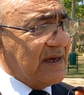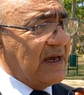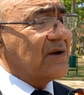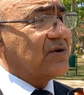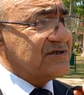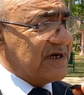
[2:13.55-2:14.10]

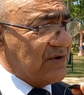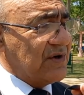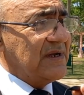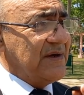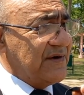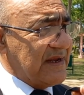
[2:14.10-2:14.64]
el Consejo
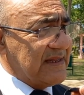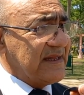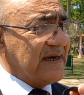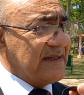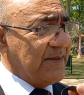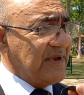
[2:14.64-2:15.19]
Deliberante
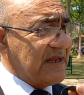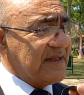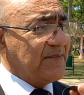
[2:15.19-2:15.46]
que también está